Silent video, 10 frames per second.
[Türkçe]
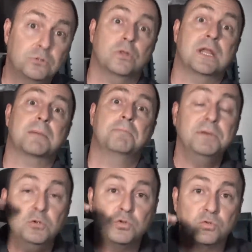olarak
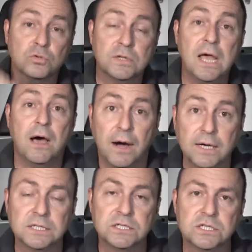bir üstünde
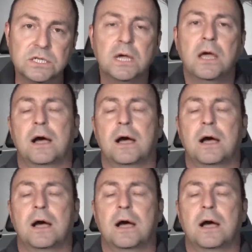Akıncı